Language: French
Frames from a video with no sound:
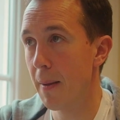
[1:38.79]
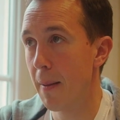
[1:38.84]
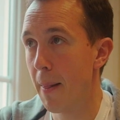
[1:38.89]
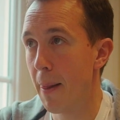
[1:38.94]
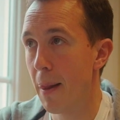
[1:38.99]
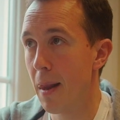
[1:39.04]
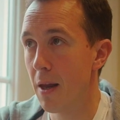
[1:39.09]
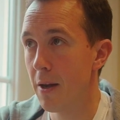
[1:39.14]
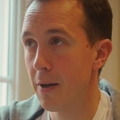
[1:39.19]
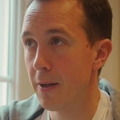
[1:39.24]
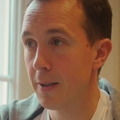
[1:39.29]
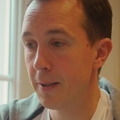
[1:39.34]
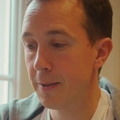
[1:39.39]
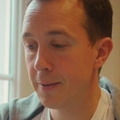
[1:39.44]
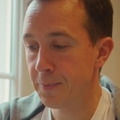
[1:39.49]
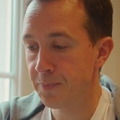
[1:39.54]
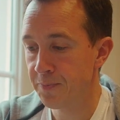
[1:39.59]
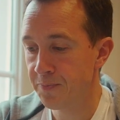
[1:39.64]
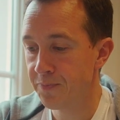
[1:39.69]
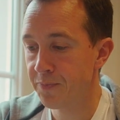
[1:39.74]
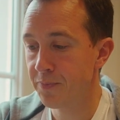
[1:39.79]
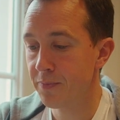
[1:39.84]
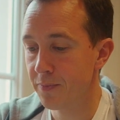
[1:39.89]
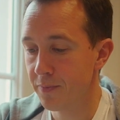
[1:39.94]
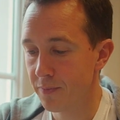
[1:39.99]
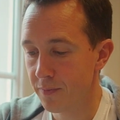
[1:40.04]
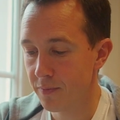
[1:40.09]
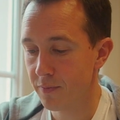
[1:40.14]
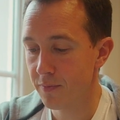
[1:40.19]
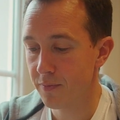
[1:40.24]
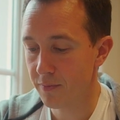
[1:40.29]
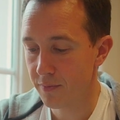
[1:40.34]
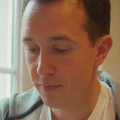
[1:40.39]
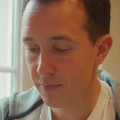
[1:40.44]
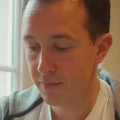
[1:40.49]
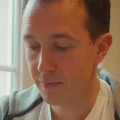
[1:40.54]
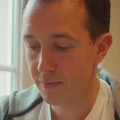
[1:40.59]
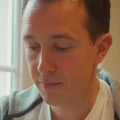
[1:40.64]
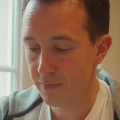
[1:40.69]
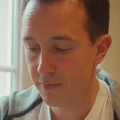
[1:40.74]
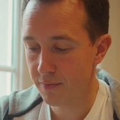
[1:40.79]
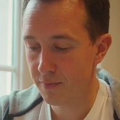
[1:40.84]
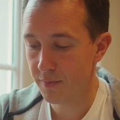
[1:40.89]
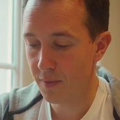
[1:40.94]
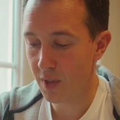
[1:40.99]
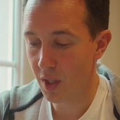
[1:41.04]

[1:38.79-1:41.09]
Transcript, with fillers: être concernées par ce programme